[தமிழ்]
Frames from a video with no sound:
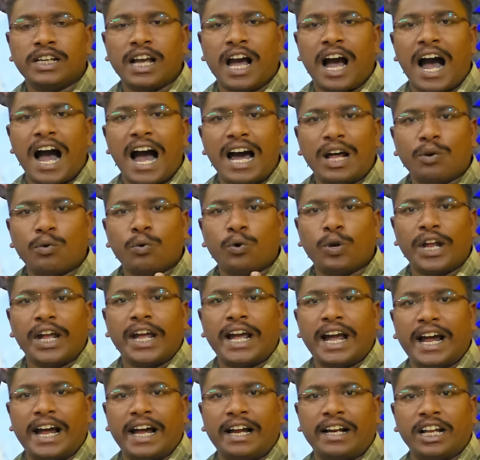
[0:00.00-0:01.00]
யார்
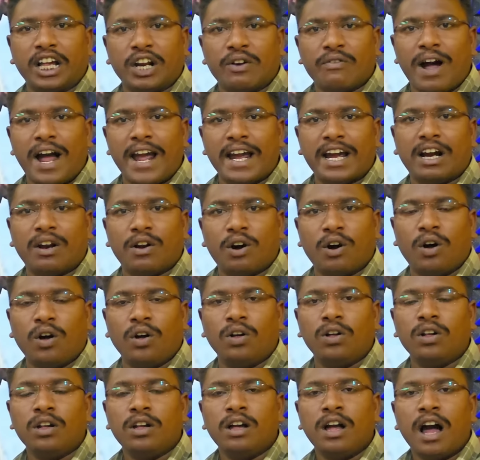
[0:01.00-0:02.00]
உரிய நிர்வாகிகளோ
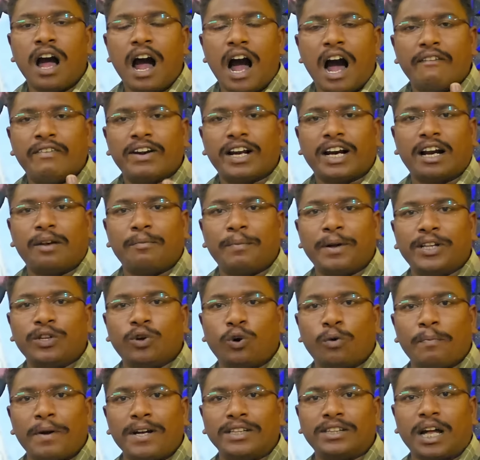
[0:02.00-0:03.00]
அவர்கள் மீது
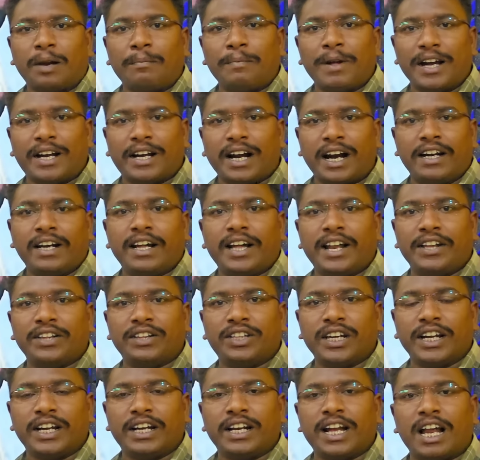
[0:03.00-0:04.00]
உண்மைத்தன்மையை
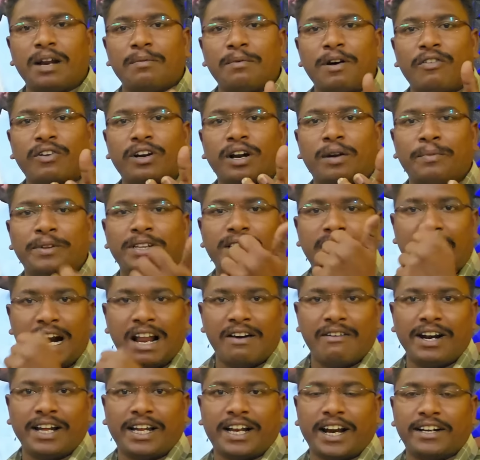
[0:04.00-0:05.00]
கண்டறிந்து இந்நேரம் அவர்கள் மீது
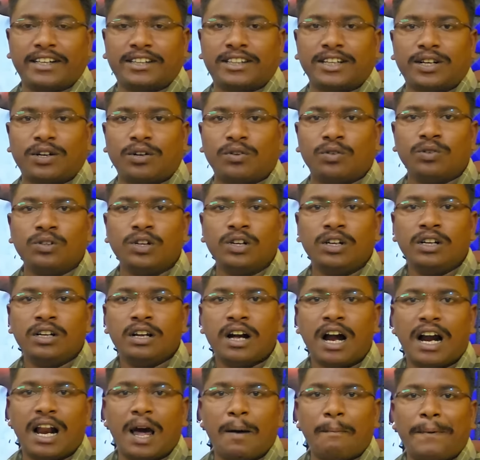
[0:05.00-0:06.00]
நடவடிக்கை எடுத்துக்கணும்
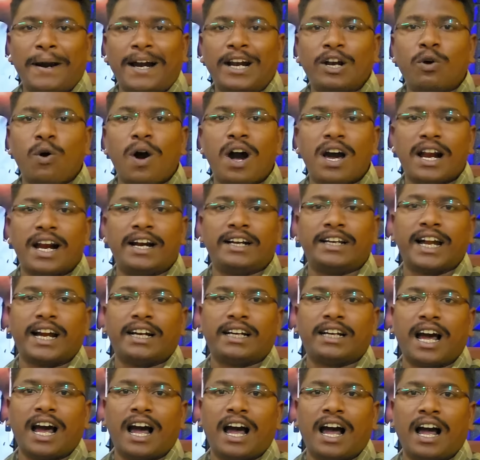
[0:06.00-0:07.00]
ஆனா பண்ணுவாங்களான்னு
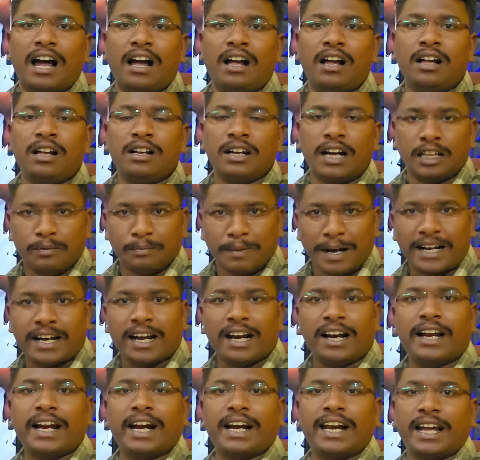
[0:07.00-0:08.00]
கேட்டா அந்த
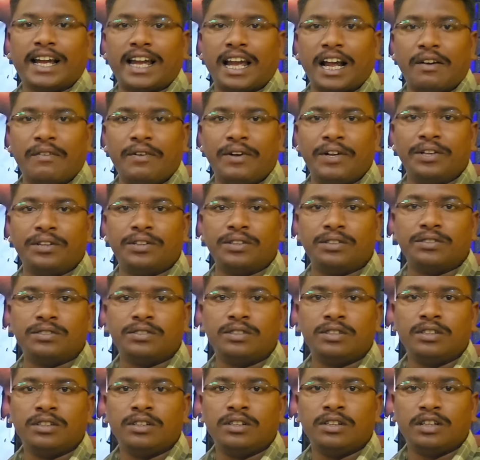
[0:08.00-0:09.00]
மக்கள் கேட்ட கேள்வி இது
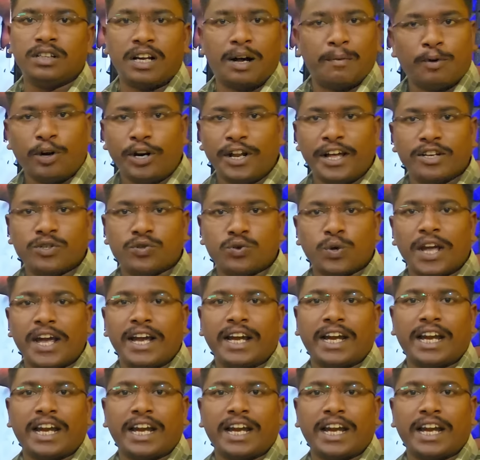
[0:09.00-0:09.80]
நம்மளுடைய சுய